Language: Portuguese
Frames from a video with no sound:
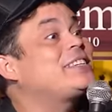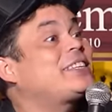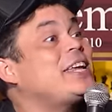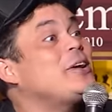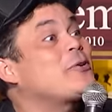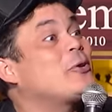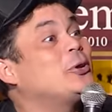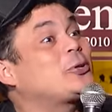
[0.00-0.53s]

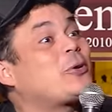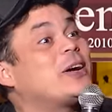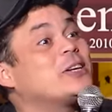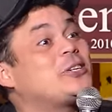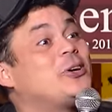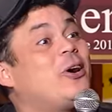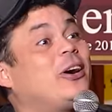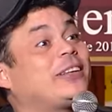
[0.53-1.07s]
100 conto com a
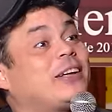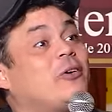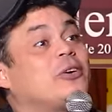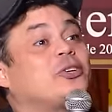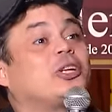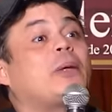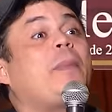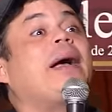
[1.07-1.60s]
agiota, o
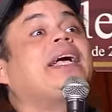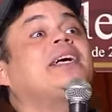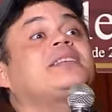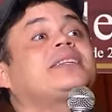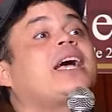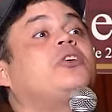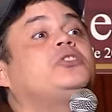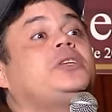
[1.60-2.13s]
agiota, pra que
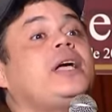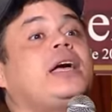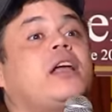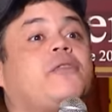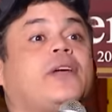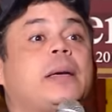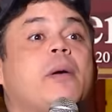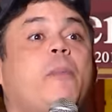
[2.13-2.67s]
você quer o dinheiro?
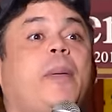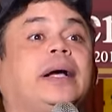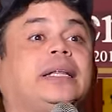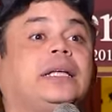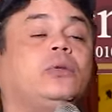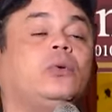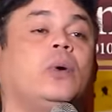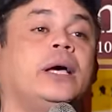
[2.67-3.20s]
Eu falei, meu pai
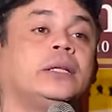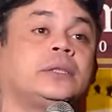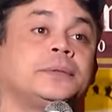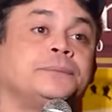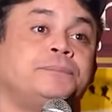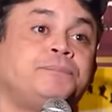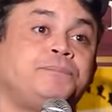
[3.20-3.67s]
tá doente.